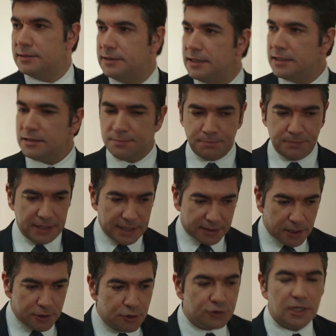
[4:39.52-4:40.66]
Siz
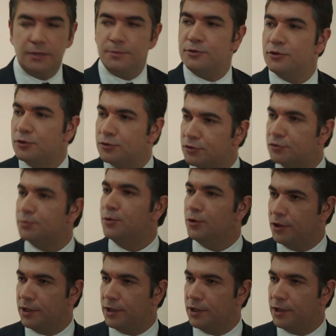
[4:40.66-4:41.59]
birlikte çözelim istiyorsunuz bu